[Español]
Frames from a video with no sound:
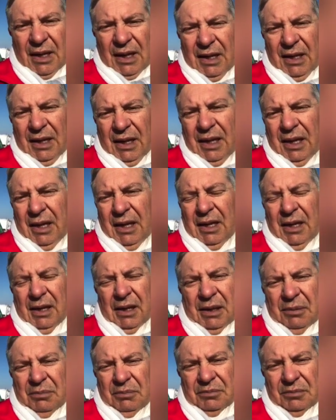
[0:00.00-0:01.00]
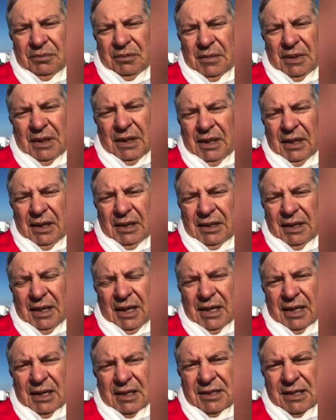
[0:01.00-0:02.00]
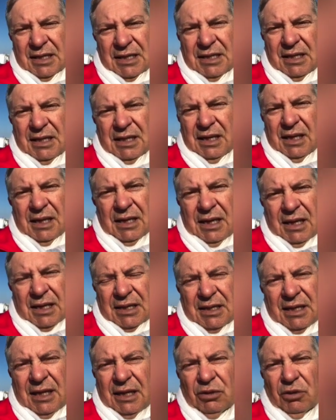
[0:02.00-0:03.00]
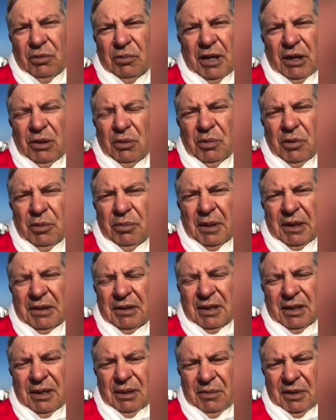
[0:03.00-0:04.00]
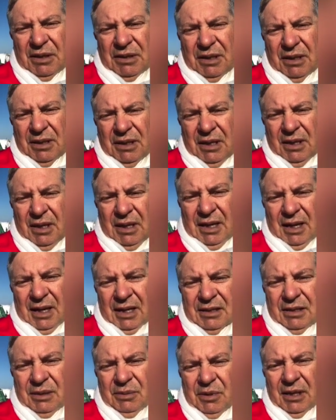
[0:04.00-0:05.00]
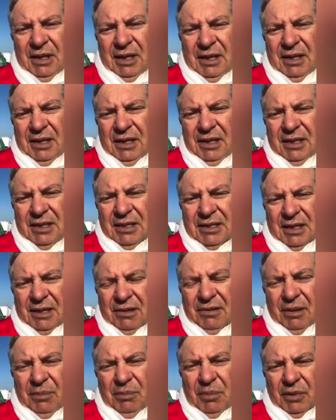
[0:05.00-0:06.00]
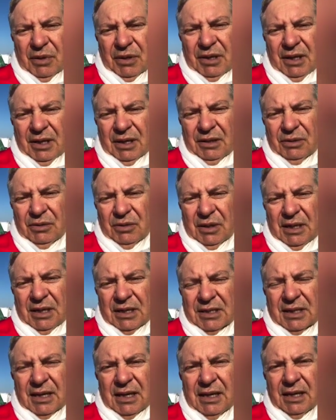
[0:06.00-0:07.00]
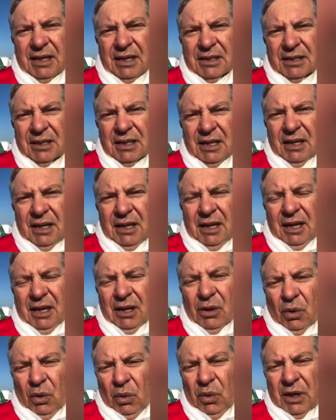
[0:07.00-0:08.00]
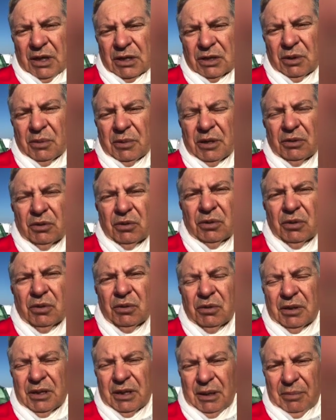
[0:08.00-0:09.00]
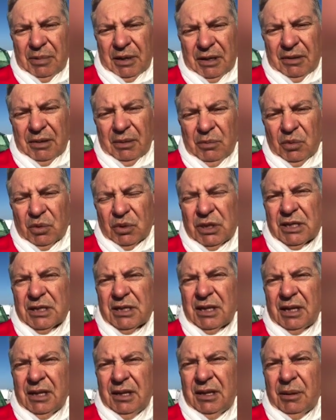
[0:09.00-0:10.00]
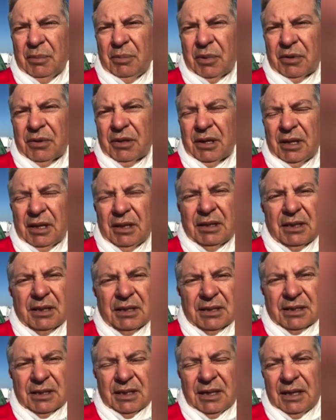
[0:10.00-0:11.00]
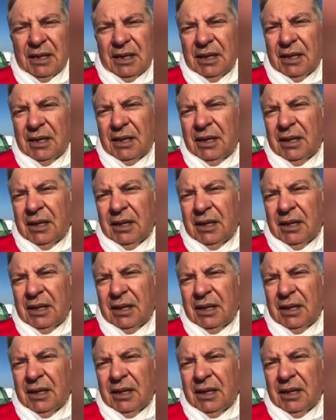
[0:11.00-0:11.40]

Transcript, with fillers: em, ya se sigue, ya se ha tomado pues prácticamente actividades al 100% en todas las áreas. En curas sobre todo, que aparecen muchas heridas procedentes de,